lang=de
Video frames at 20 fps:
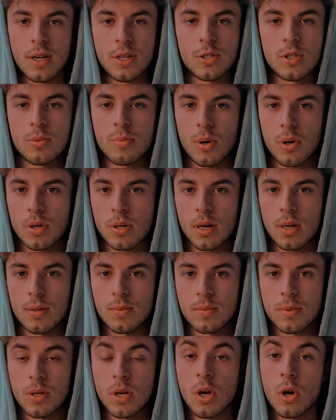halt so Bock
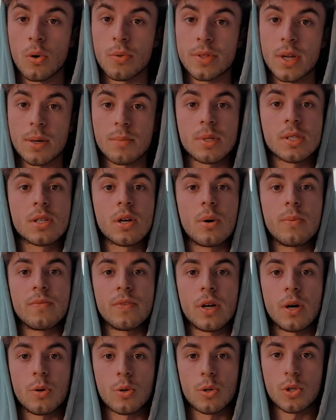habt. Und damit kommen
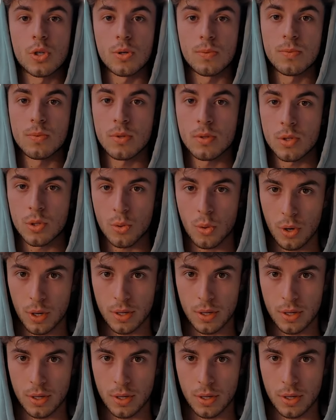wir auch schon zu